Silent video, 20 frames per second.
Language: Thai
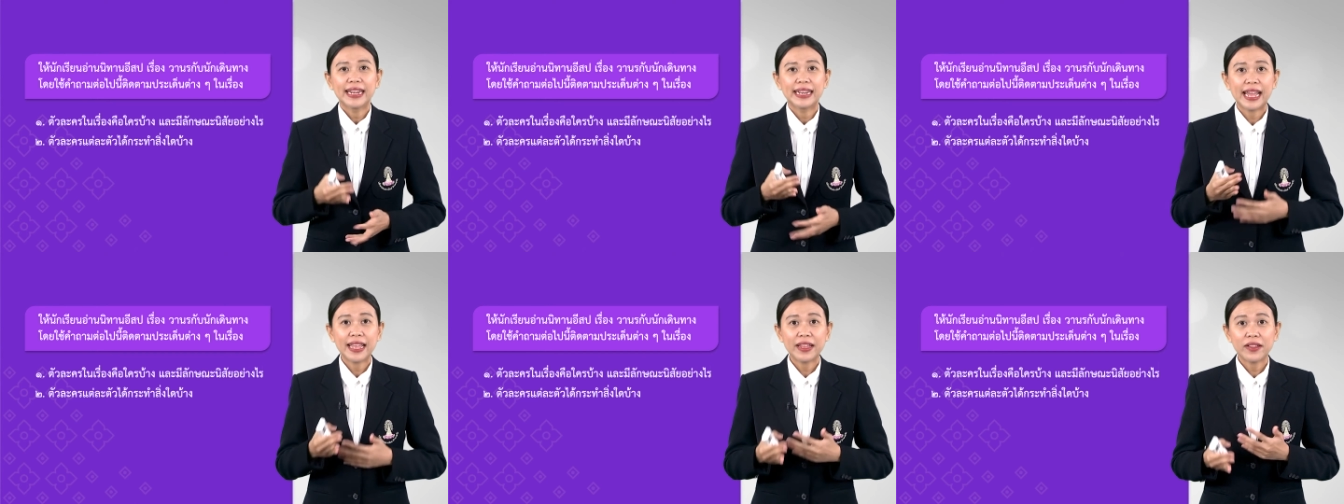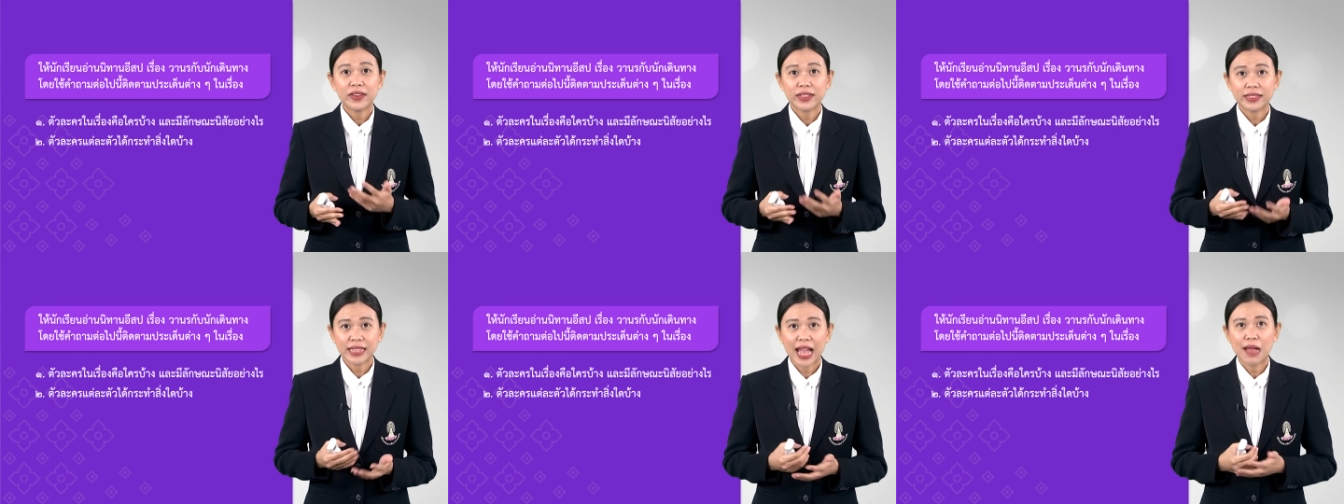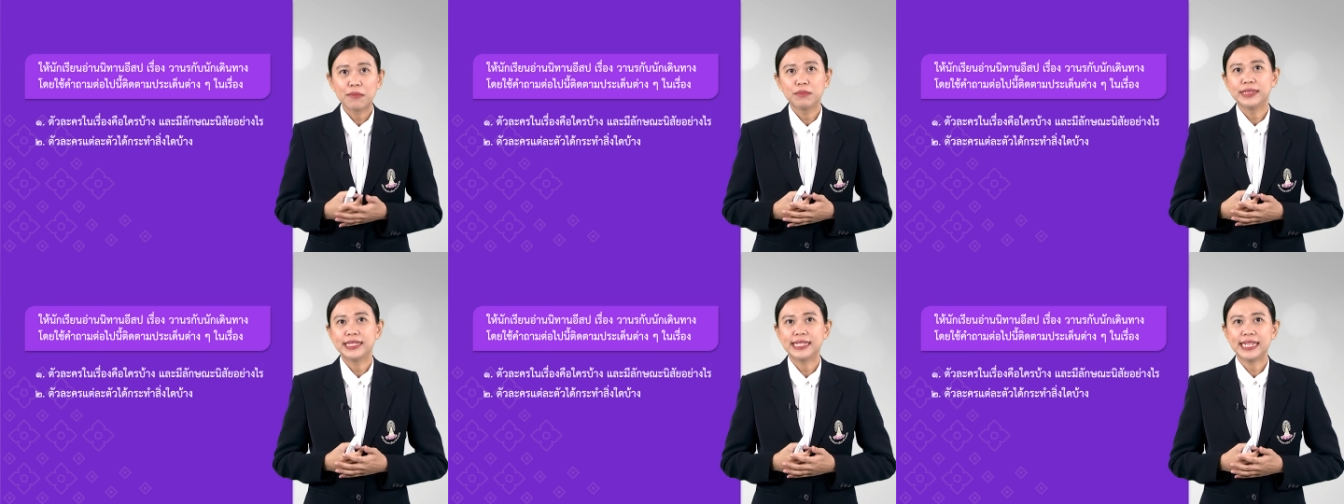ได้กระ
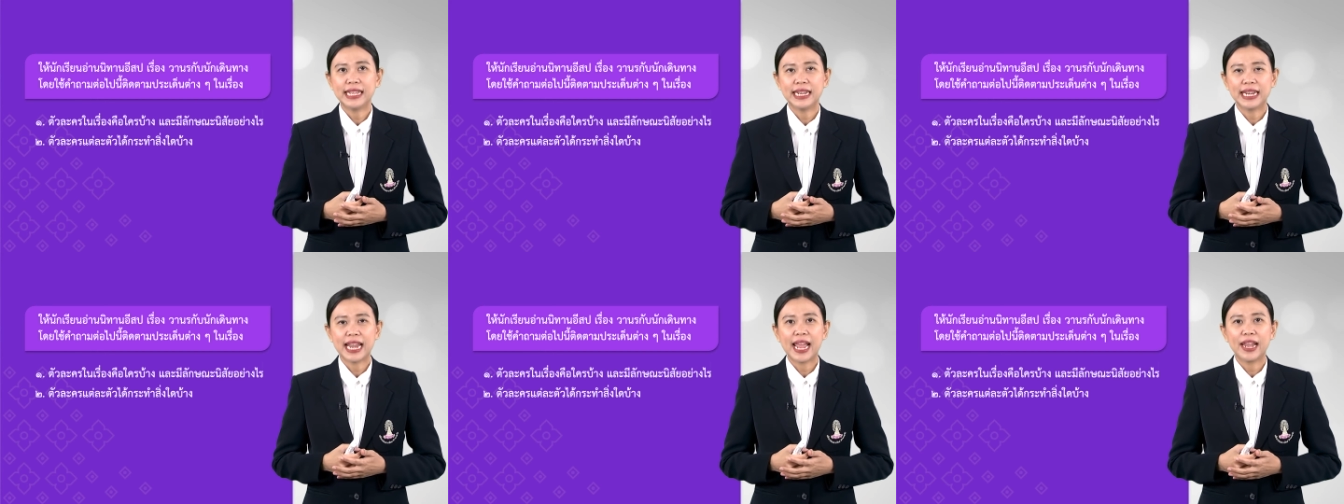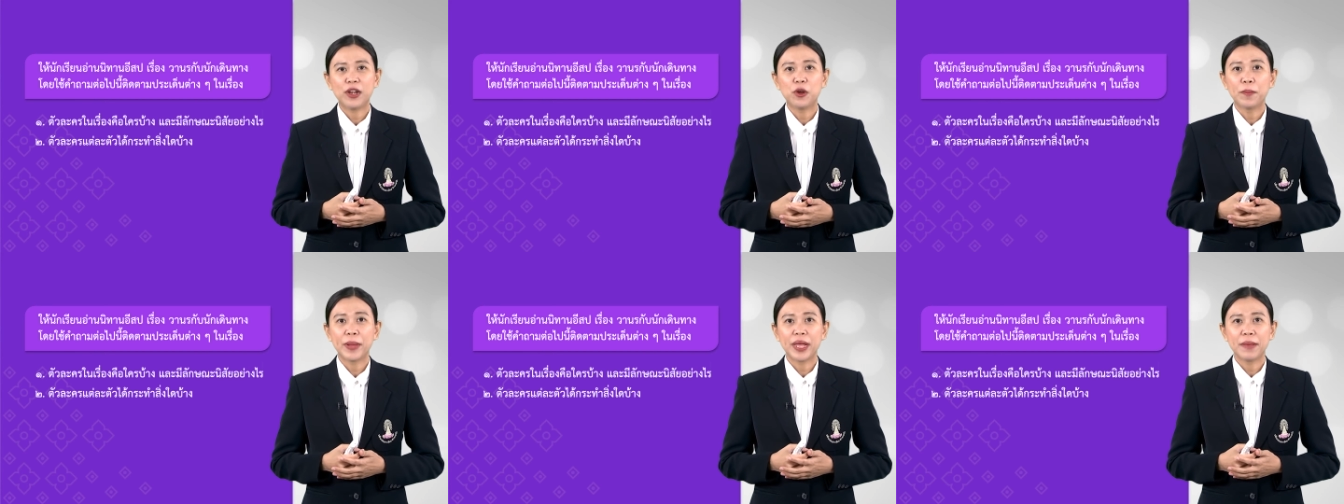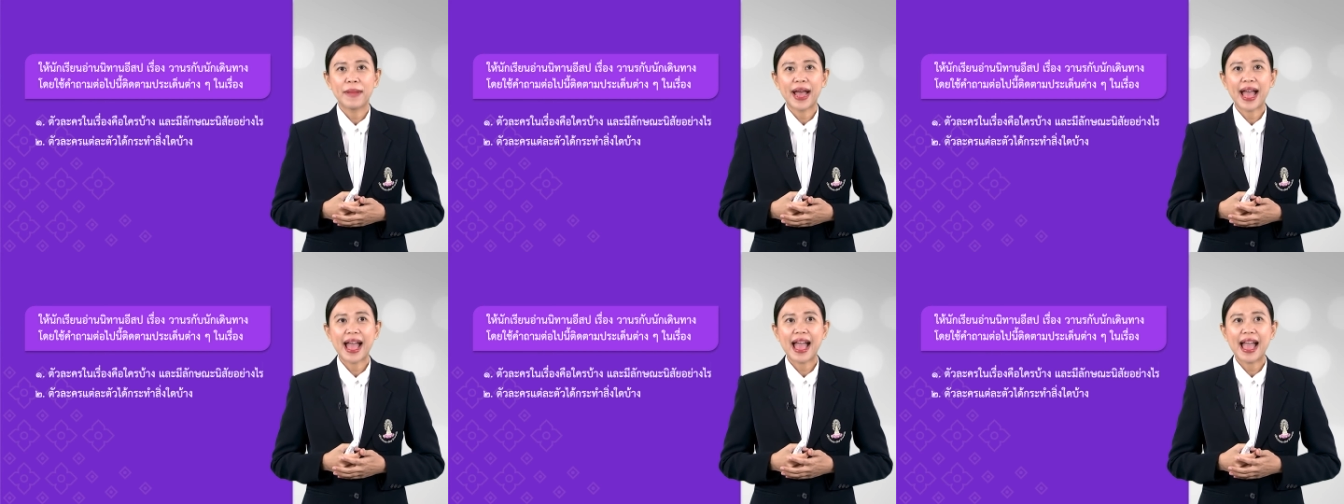ทำสิ่งใดลงไป
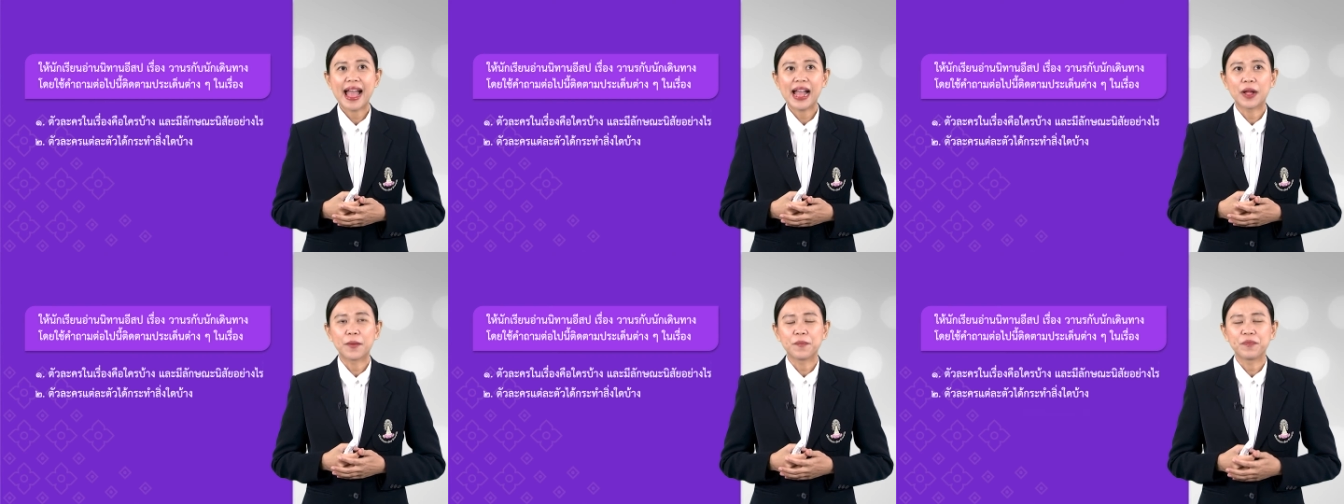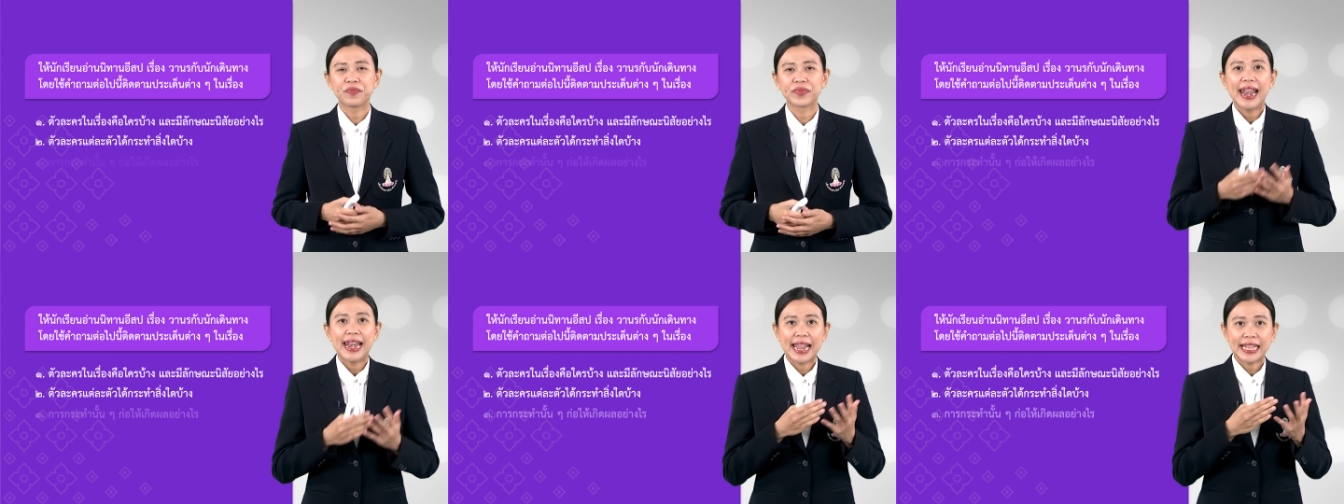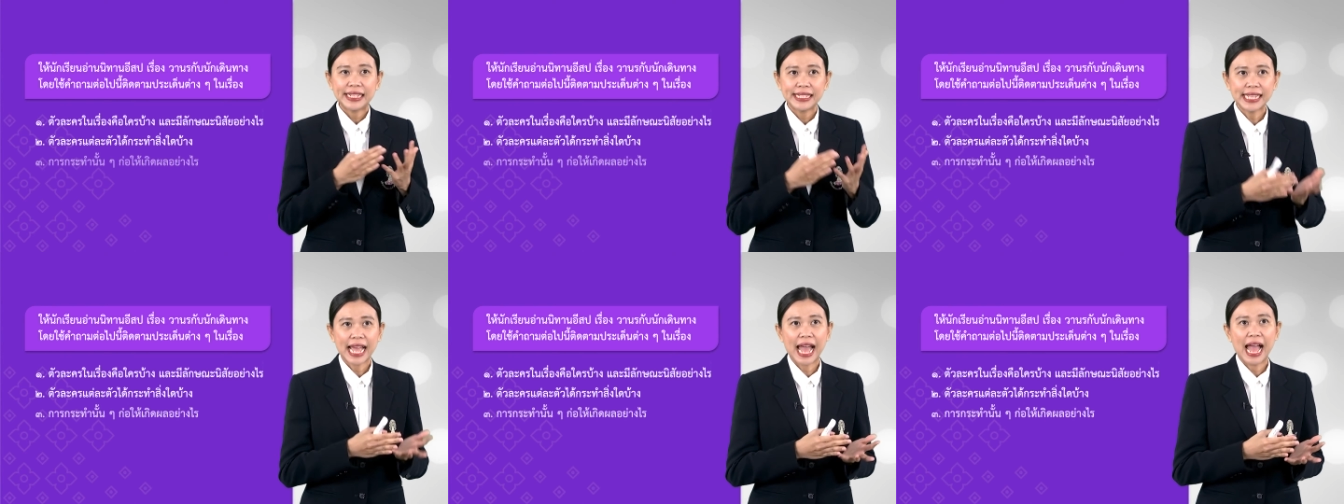บ้าง
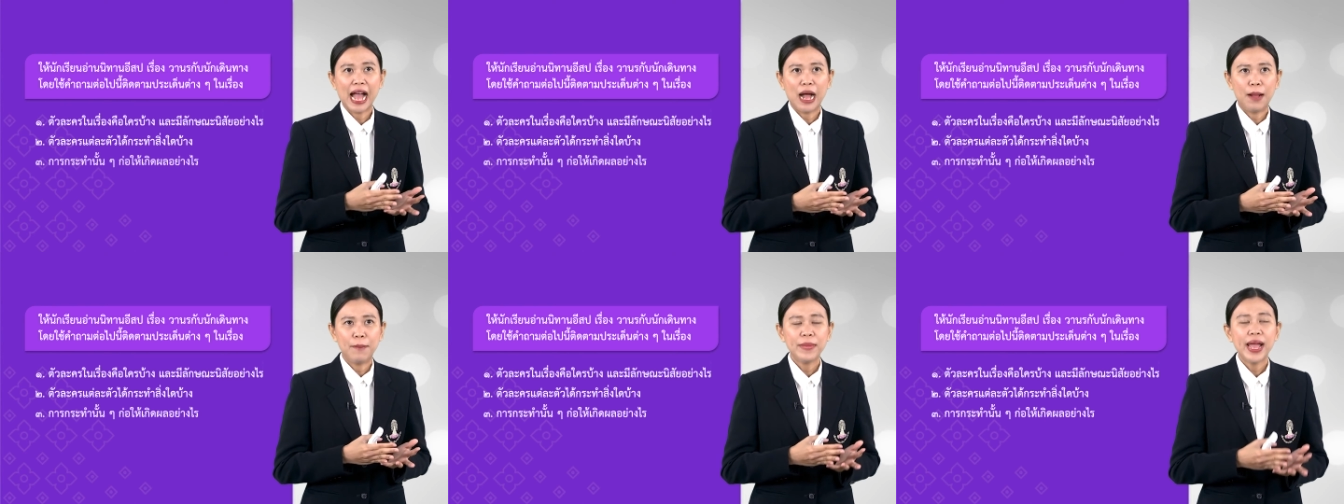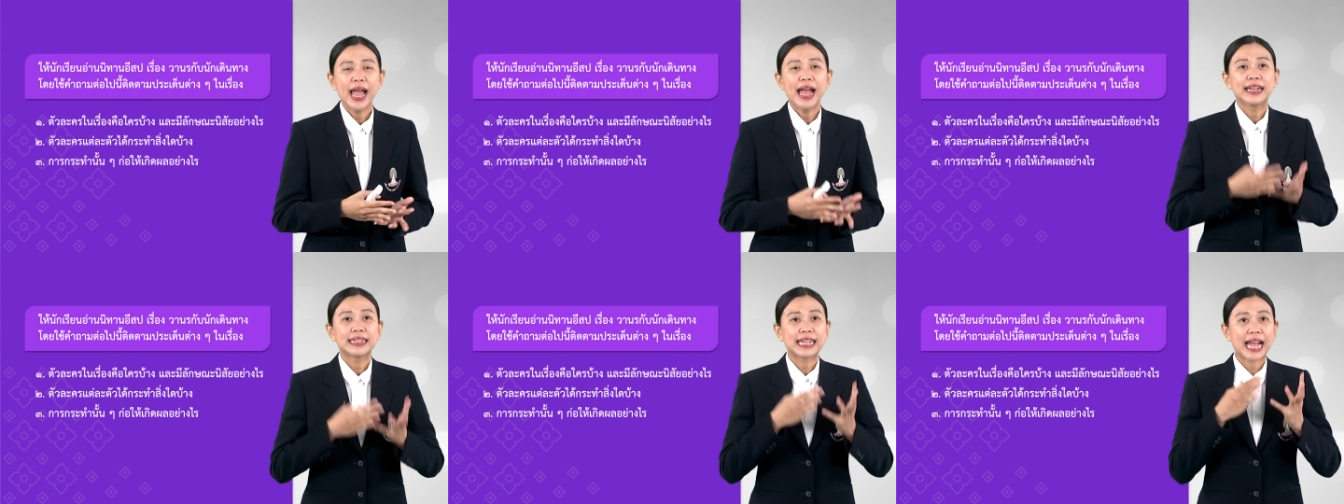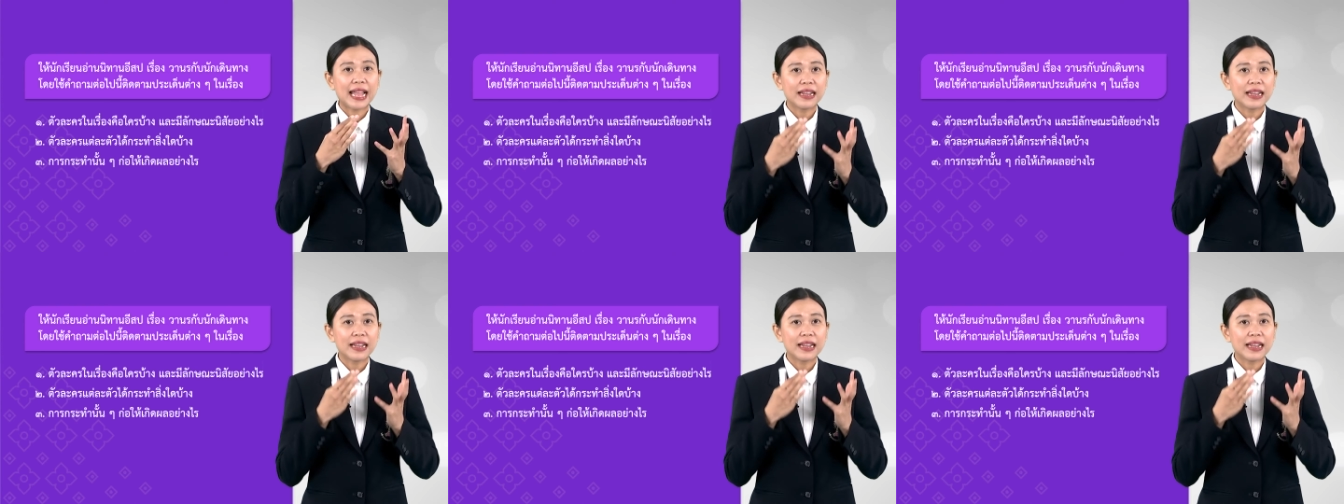และ 3.